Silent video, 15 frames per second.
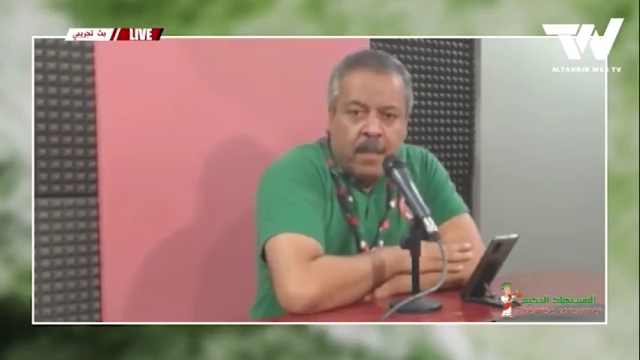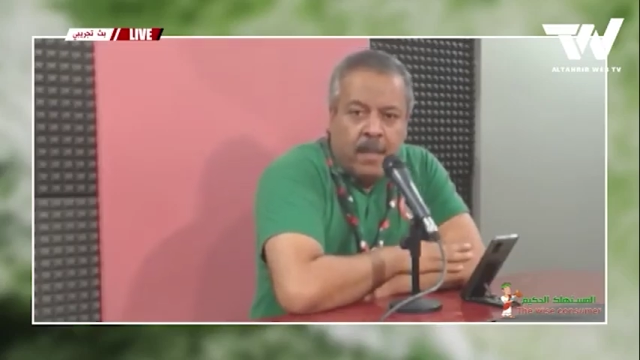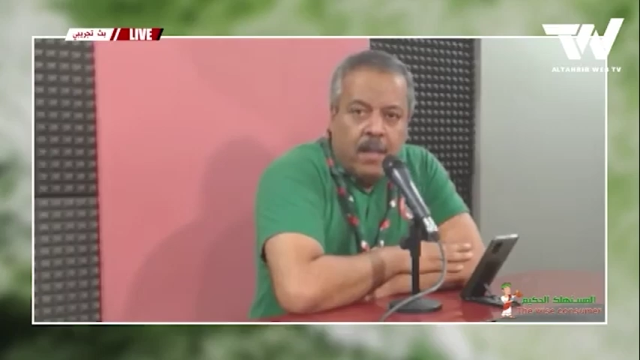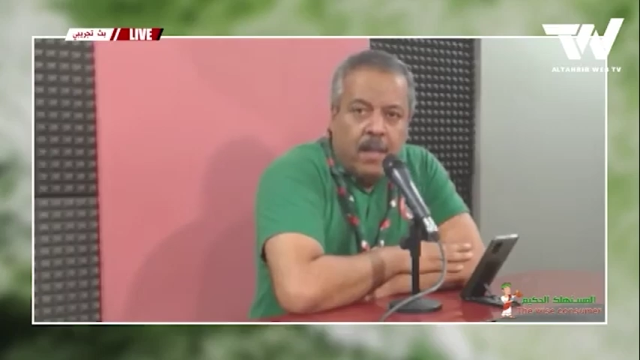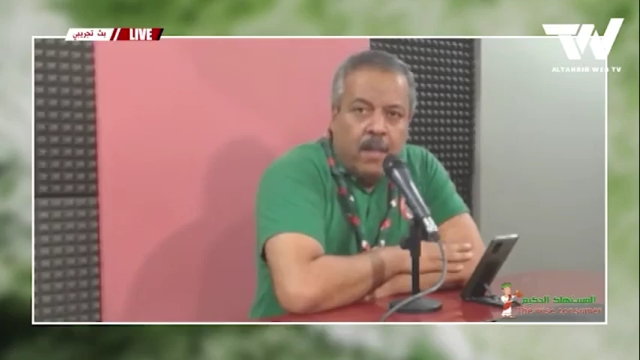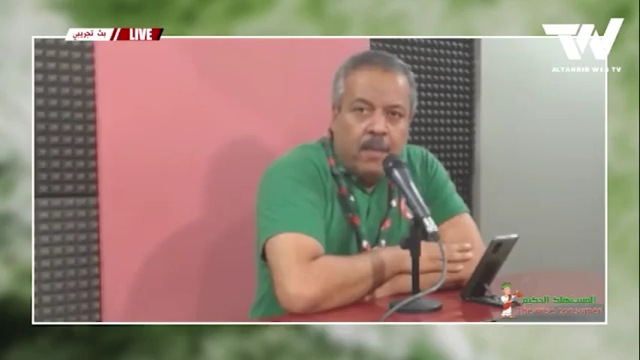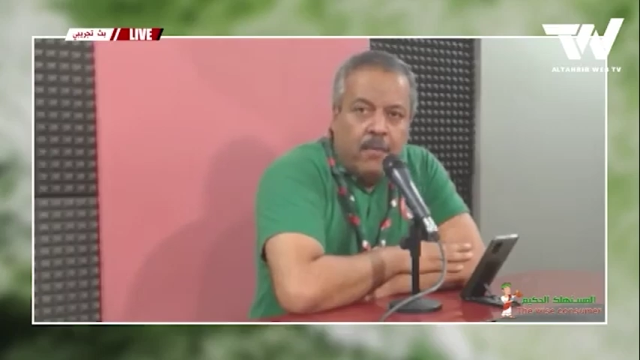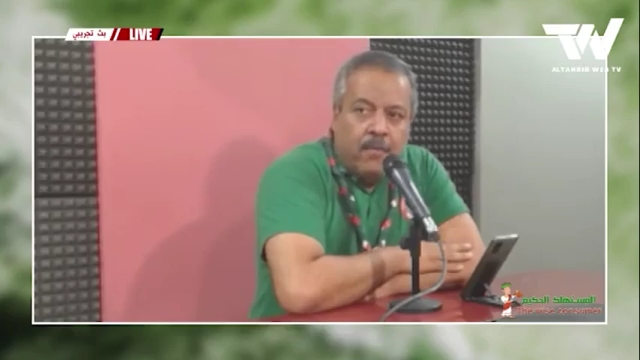
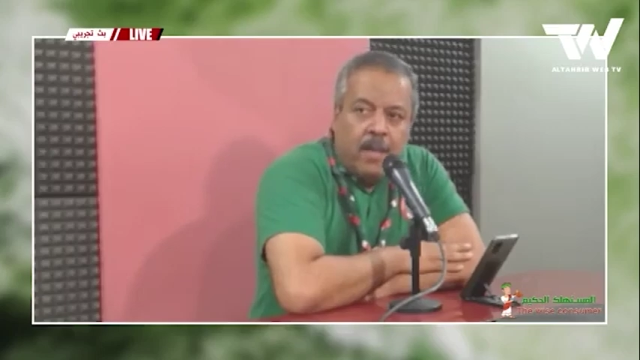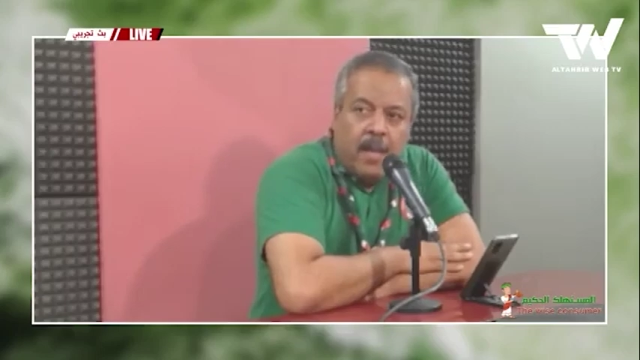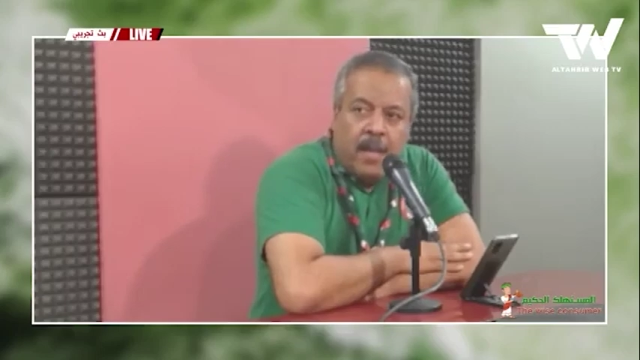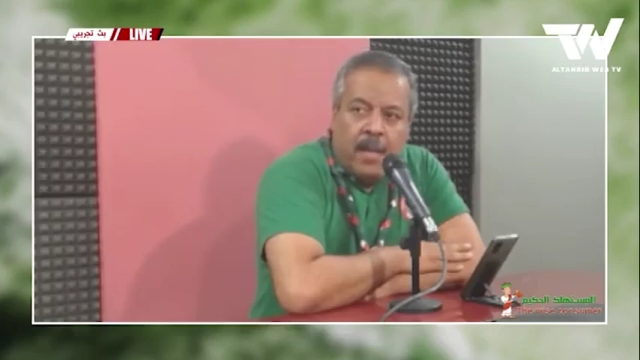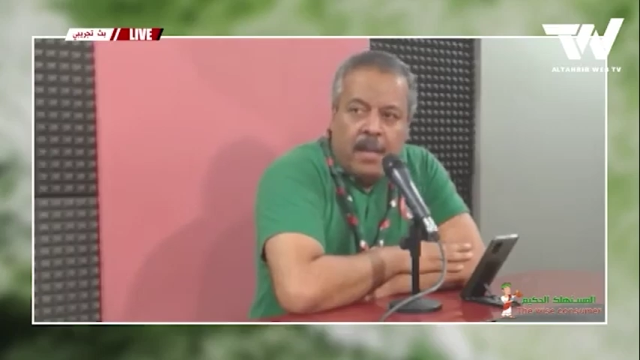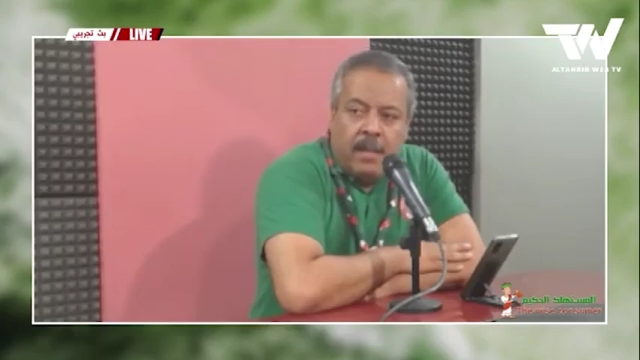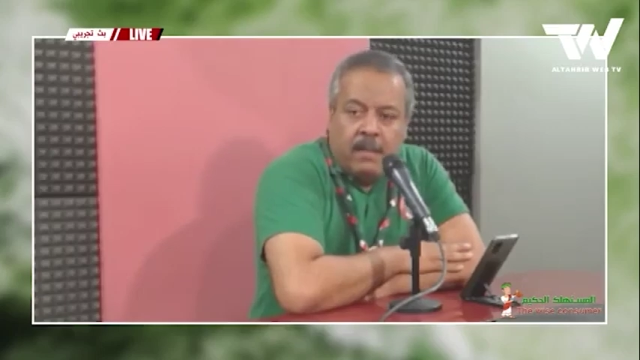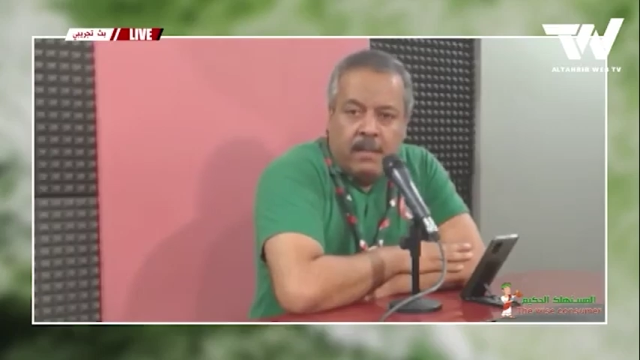آه،
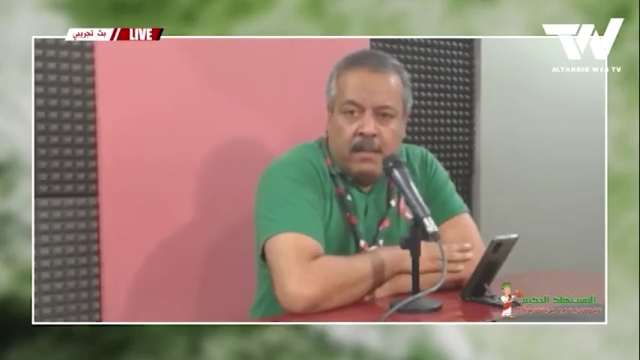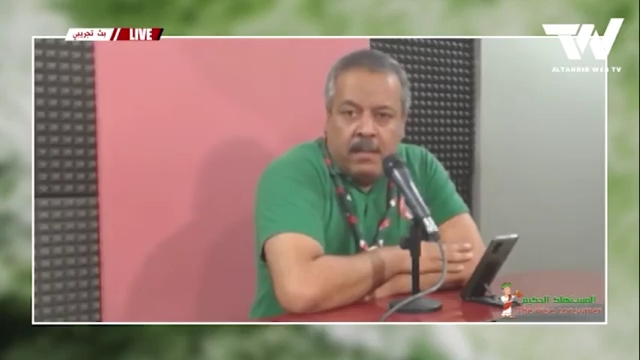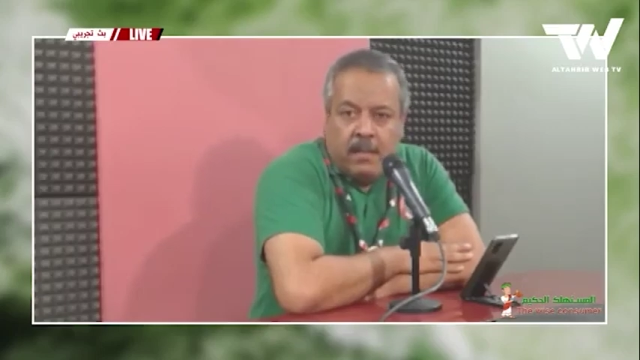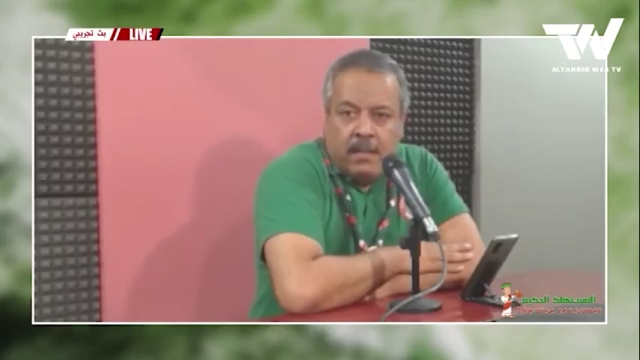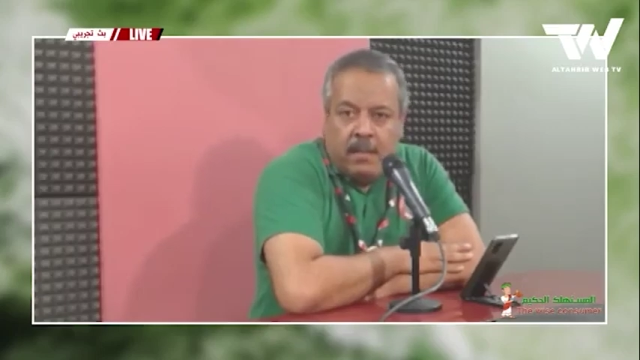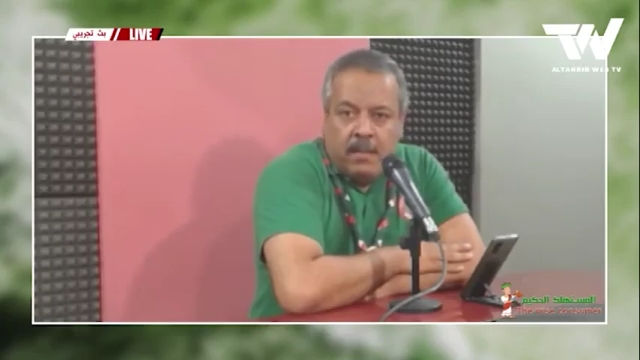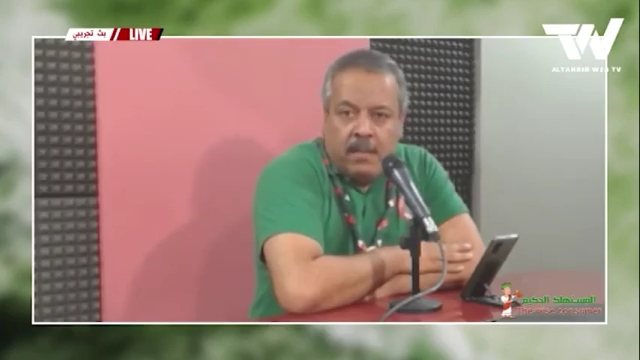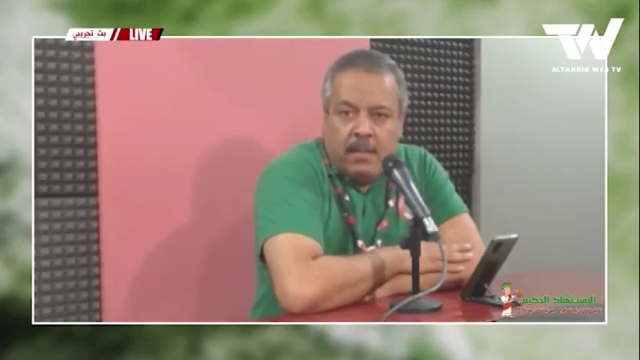فيها
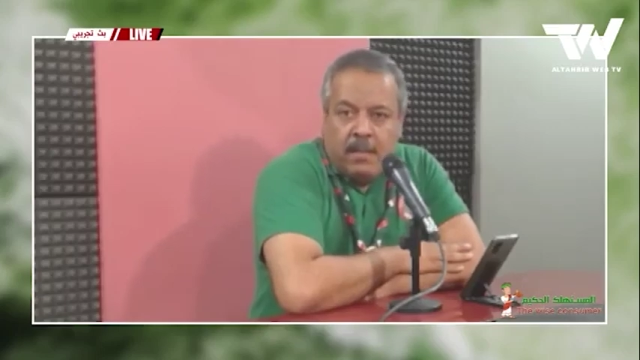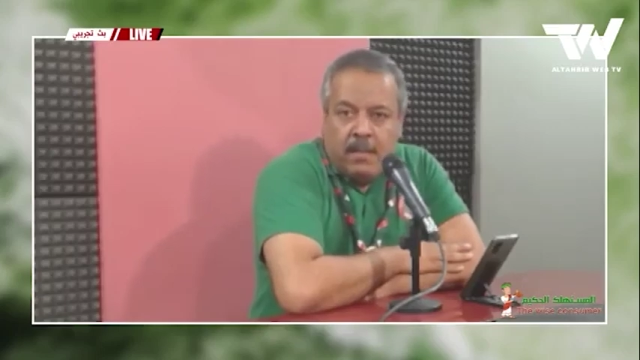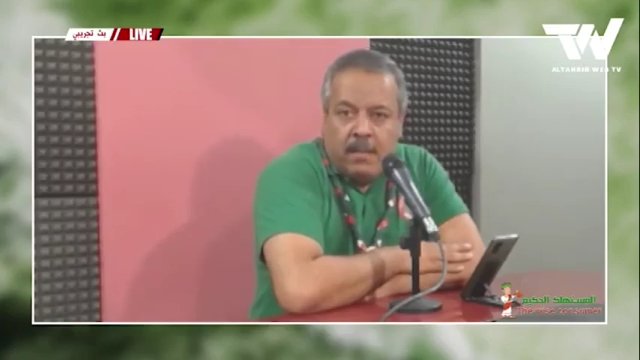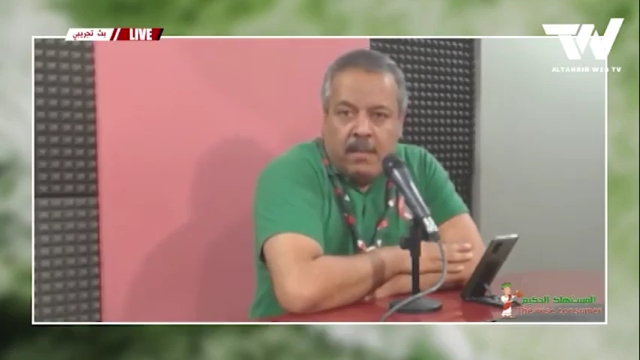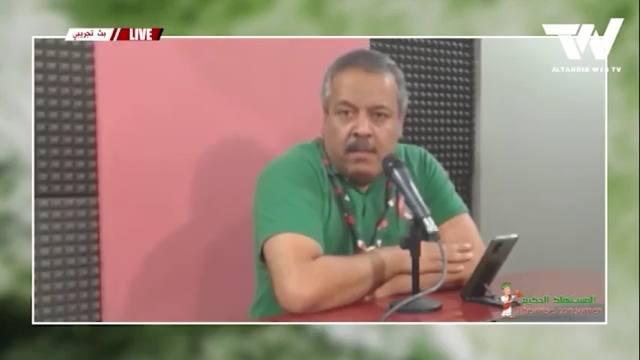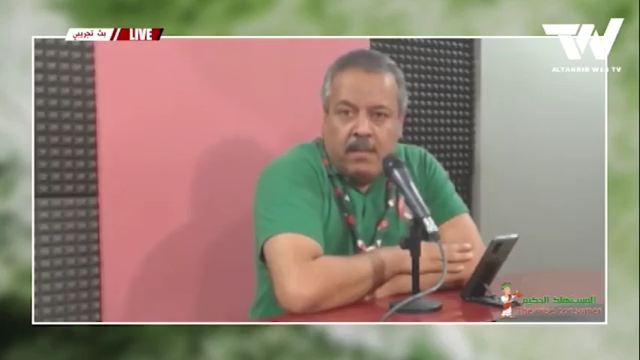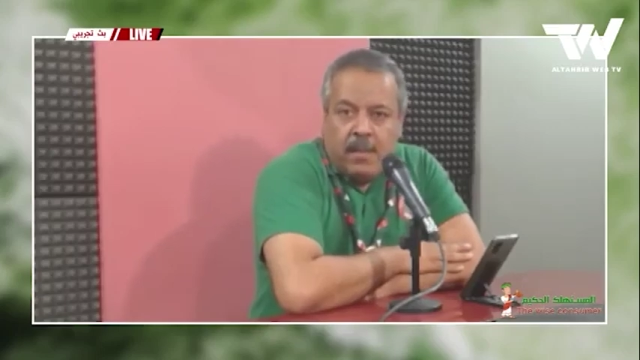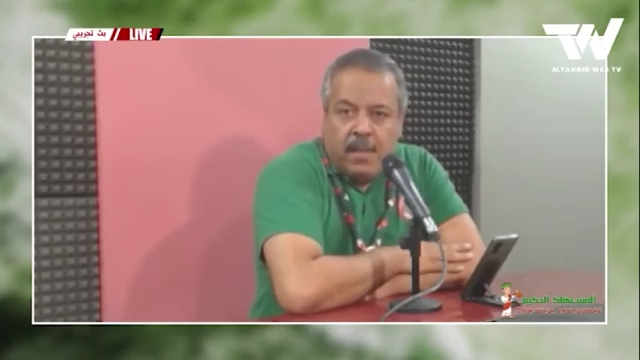آه،